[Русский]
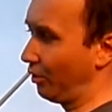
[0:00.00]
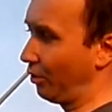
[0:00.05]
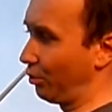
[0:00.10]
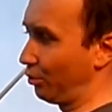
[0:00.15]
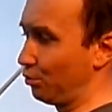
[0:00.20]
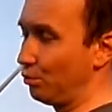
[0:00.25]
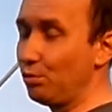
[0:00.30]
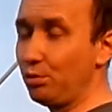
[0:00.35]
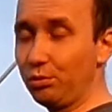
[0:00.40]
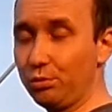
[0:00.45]

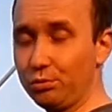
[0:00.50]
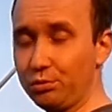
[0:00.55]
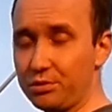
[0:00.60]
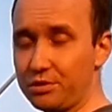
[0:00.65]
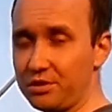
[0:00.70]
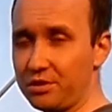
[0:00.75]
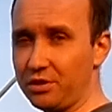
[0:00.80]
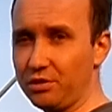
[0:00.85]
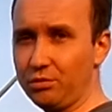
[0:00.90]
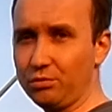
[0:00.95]
круглую
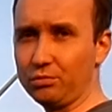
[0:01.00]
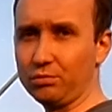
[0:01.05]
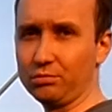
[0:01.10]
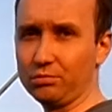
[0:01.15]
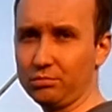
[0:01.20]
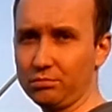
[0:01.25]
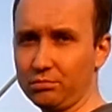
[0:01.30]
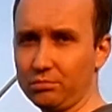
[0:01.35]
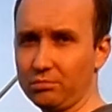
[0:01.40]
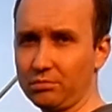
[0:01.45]
стену,
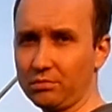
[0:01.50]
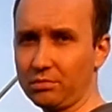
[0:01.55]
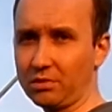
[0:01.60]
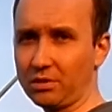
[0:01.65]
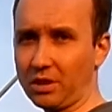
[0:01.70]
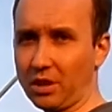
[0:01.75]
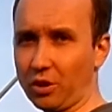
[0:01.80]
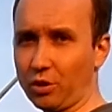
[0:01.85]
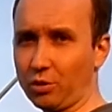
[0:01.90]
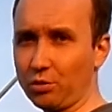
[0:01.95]

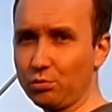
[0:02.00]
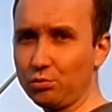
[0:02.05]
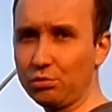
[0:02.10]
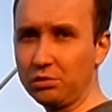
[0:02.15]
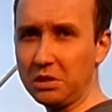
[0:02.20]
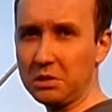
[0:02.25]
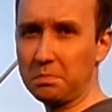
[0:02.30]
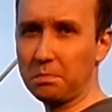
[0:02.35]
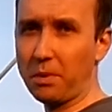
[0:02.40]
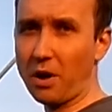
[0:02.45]
как
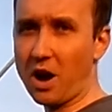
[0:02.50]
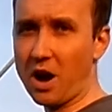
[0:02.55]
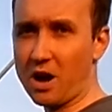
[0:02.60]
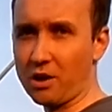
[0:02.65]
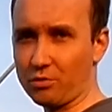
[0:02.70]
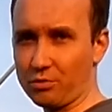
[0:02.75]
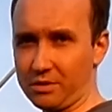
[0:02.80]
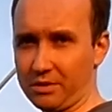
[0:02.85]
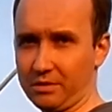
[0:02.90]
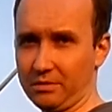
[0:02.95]
круглый
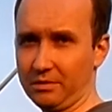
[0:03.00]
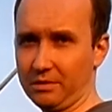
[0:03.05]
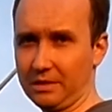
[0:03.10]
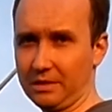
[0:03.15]
парус.